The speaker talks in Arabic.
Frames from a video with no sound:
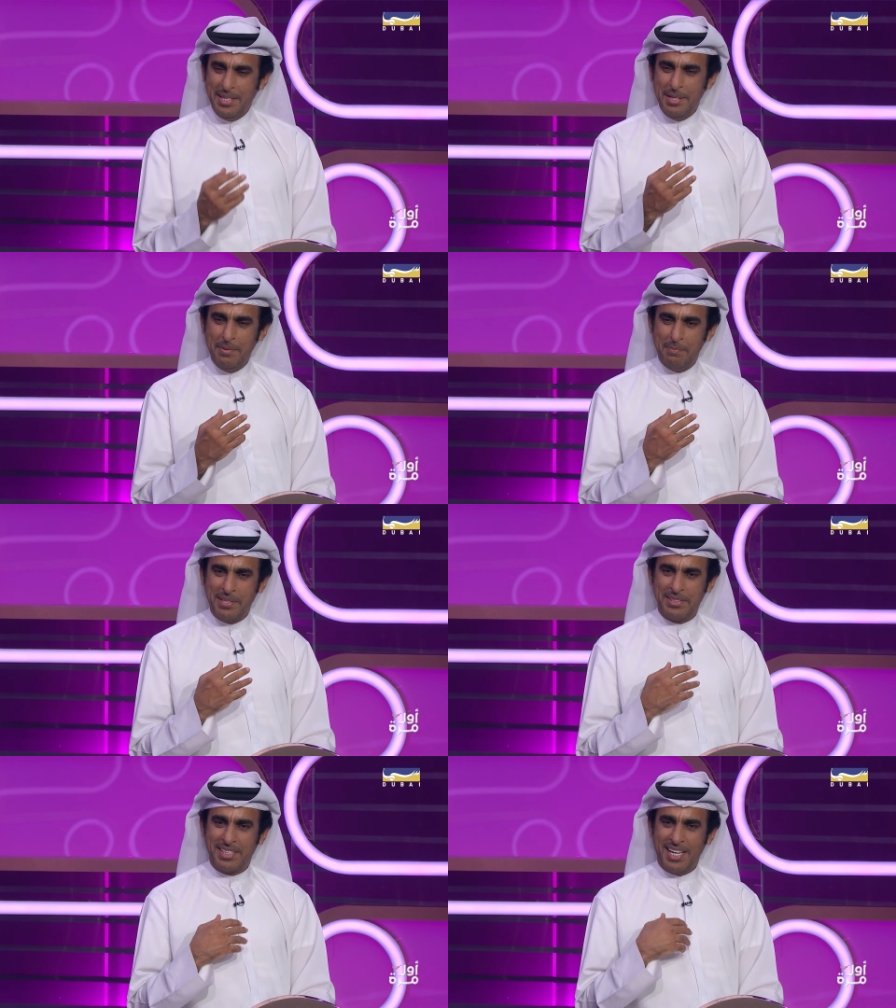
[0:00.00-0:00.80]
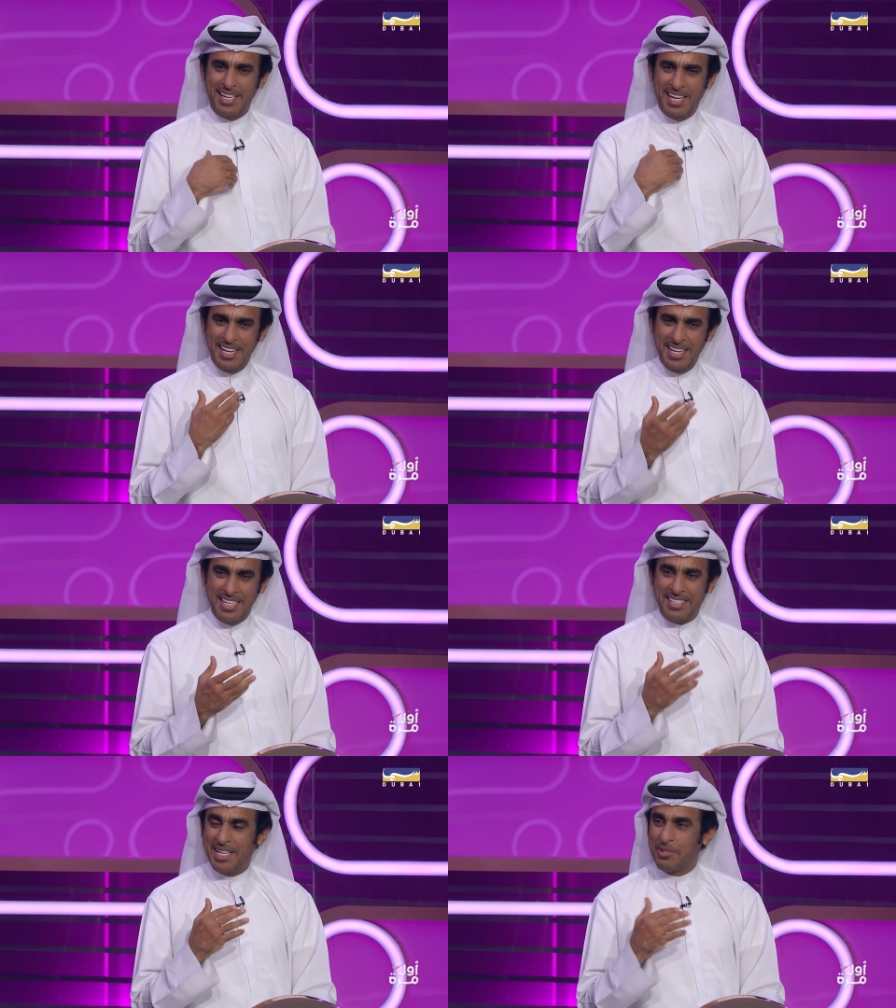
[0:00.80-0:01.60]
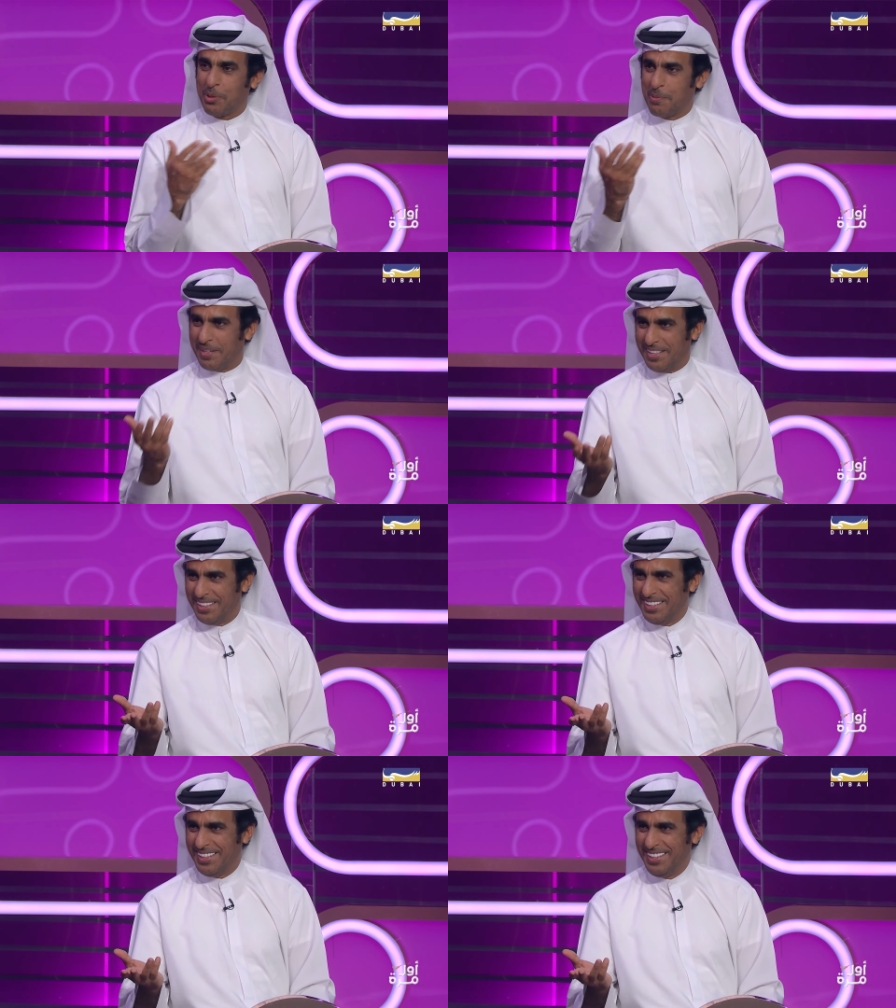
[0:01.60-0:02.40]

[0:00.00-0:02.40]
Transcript: يعني هي مشتراية انا عشان اسوق بها